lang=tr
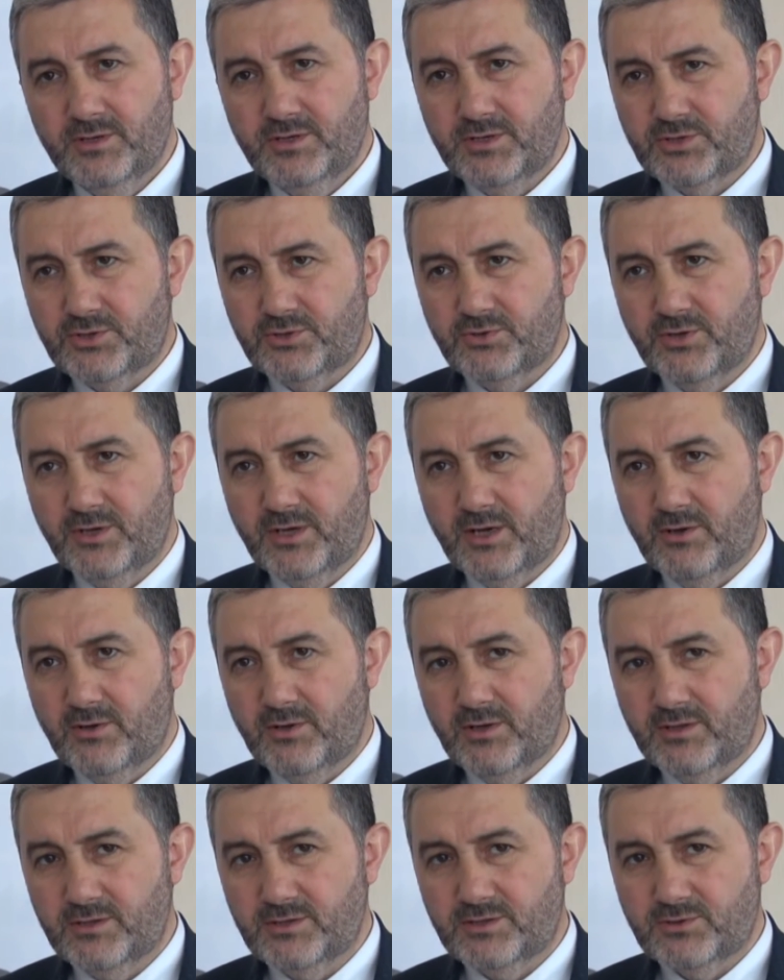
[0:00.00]
İş
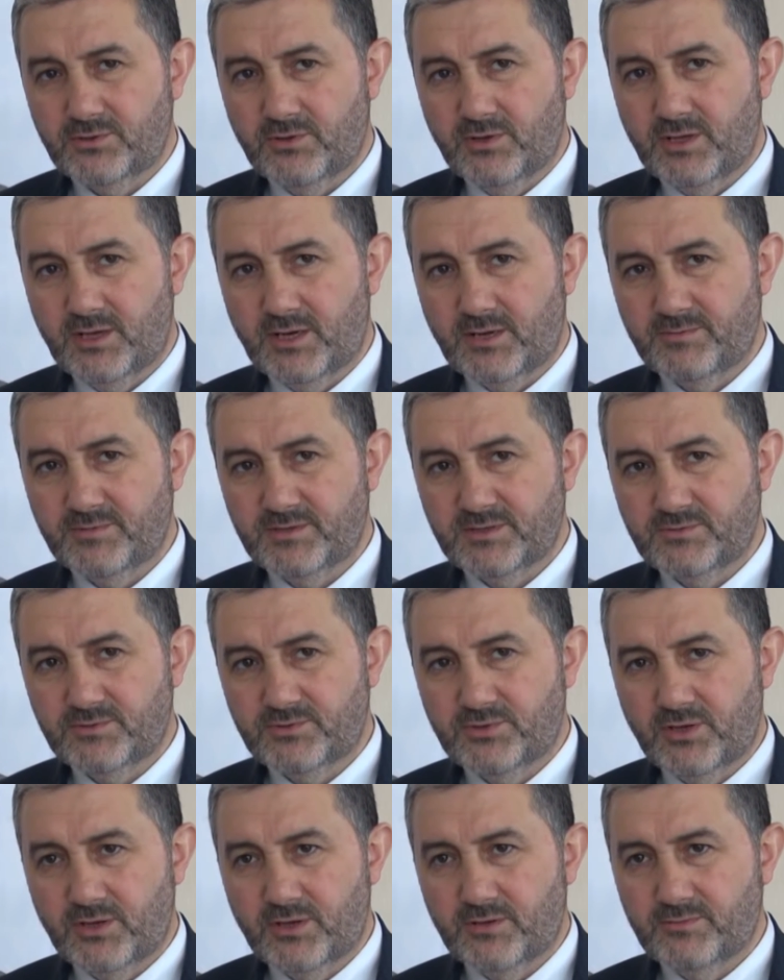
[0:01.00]
dünyası olarak bizim
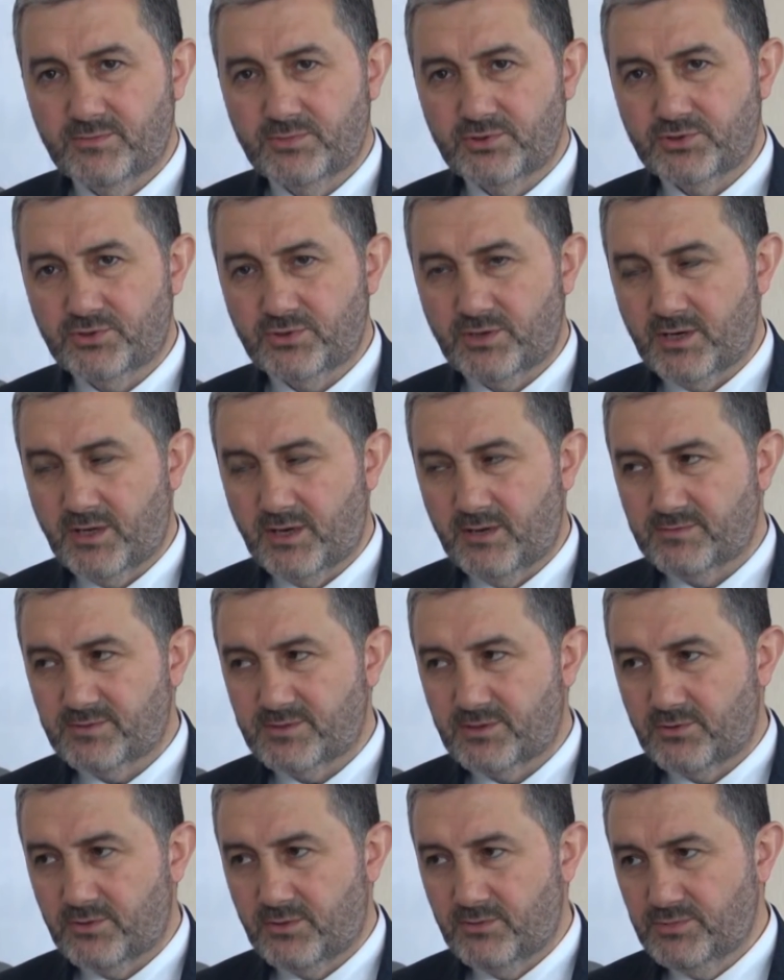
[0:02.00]
söylemimiz şu,
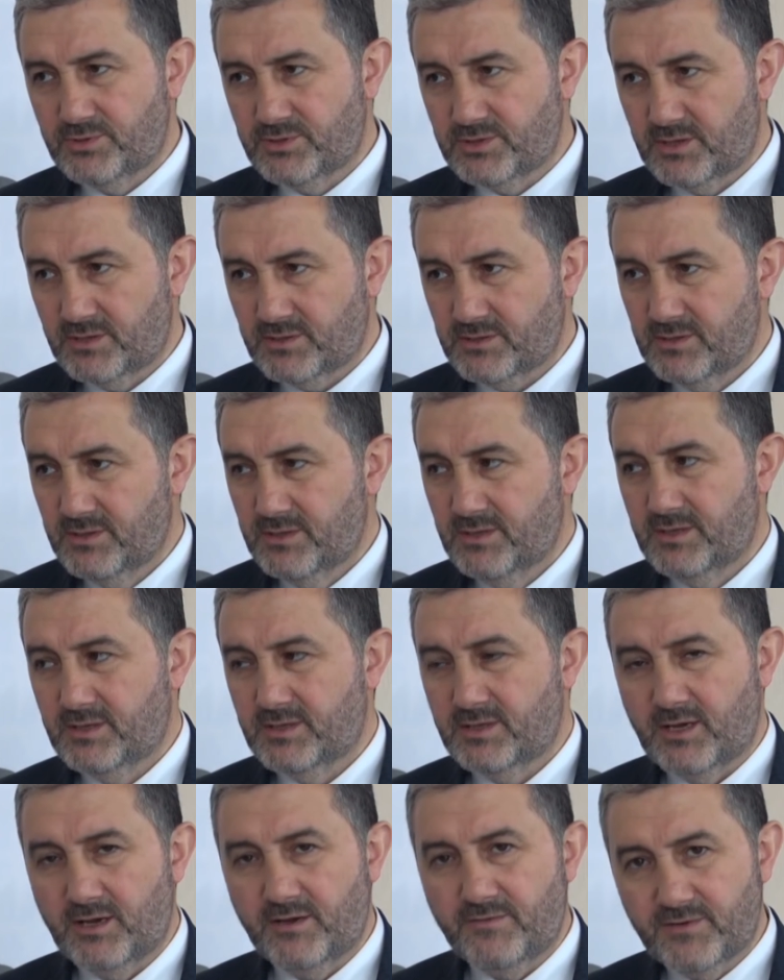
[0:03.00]
karamsar olmayacağız.
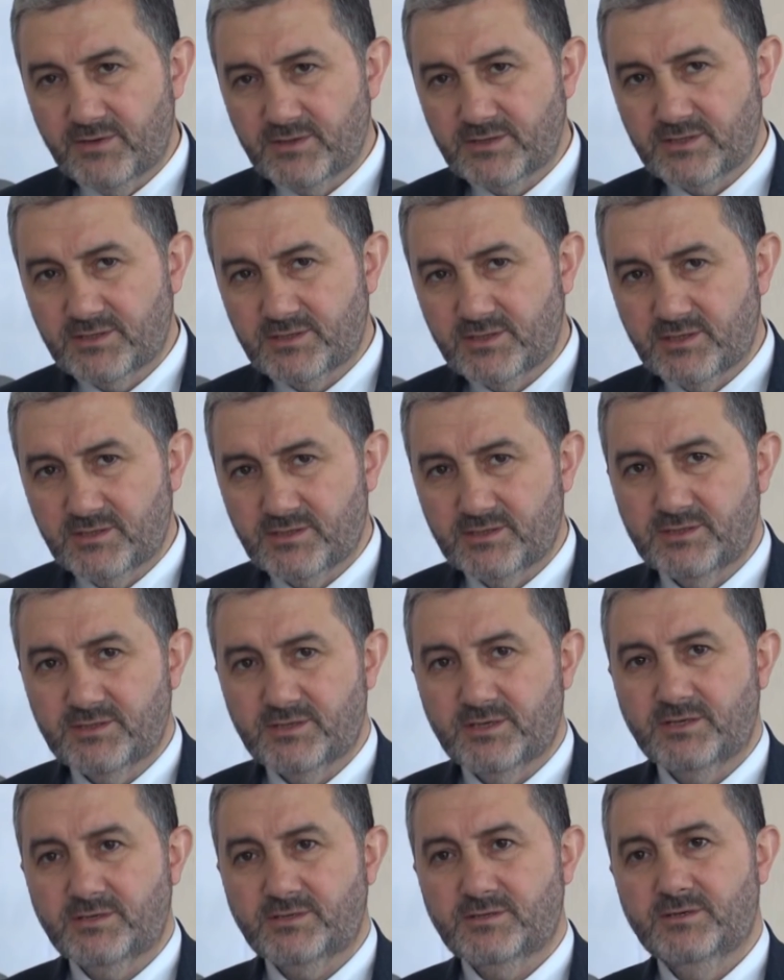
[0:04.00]
Daha fazla
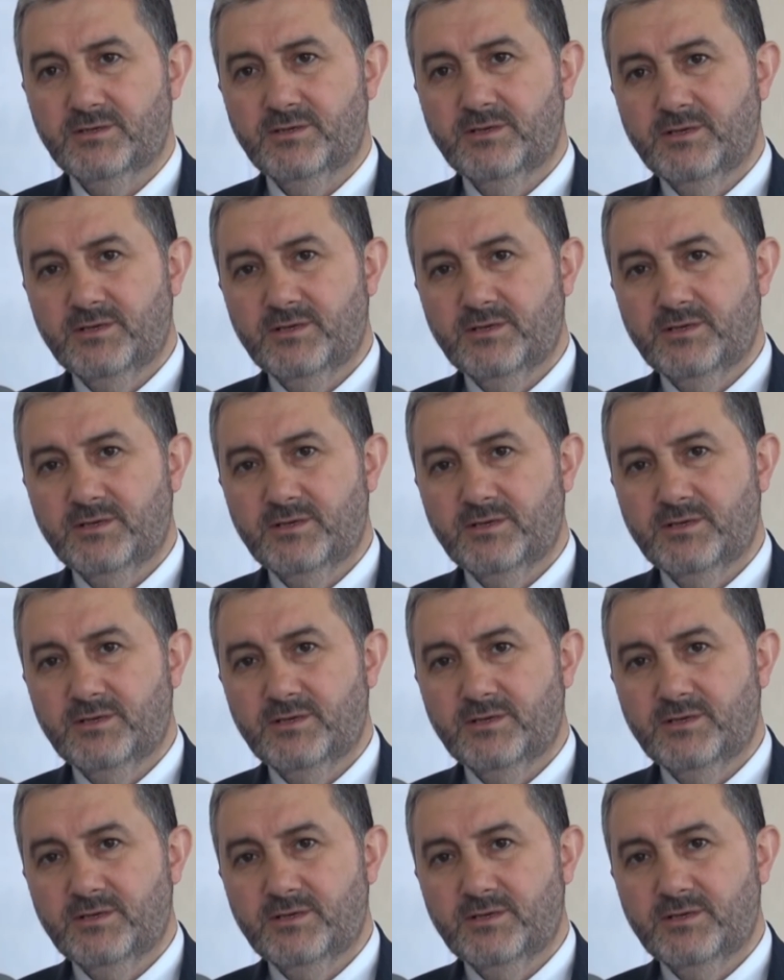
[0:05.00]
çalışacağız.